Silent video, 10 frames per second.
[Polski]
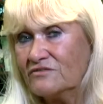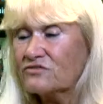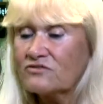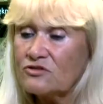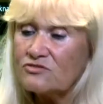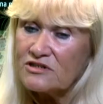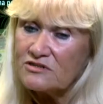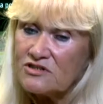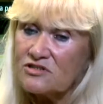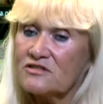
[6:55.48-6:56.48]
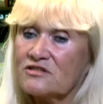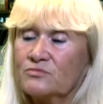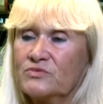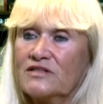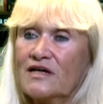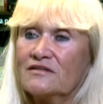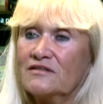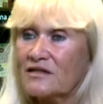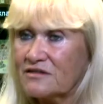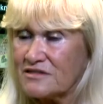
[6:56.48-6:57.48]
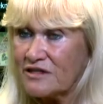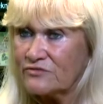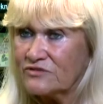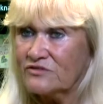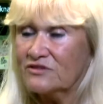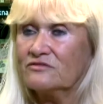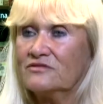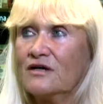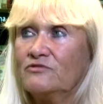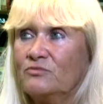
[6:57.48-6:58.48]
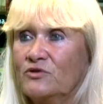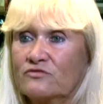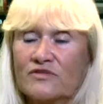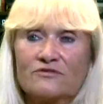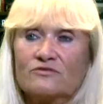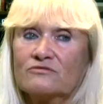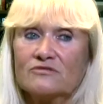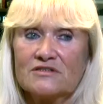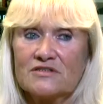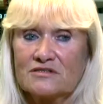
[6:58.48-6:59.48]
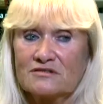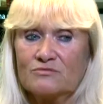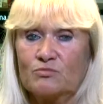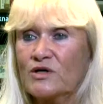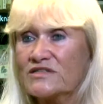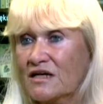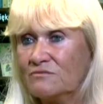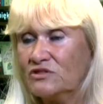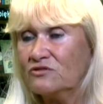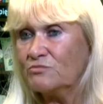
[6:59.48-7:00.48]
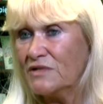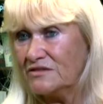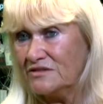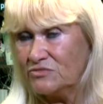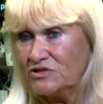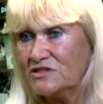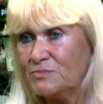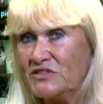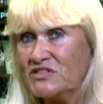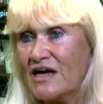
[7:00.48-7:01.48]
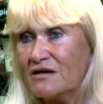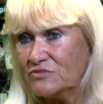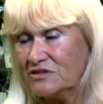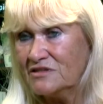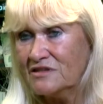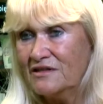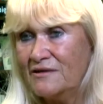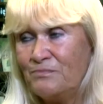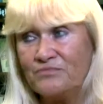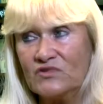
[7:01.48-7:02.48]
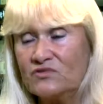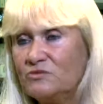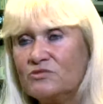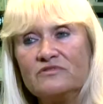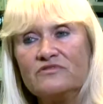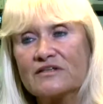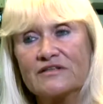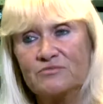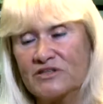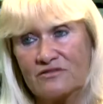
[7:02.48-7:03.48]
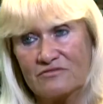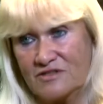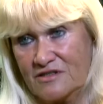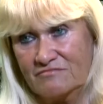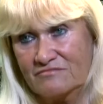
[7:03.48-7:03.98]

W książce też jest opisane, jak te stawki wyglądały w porównaniu y, z płacami normalnymi, z pensjami. To nie były wielkie pieniądze.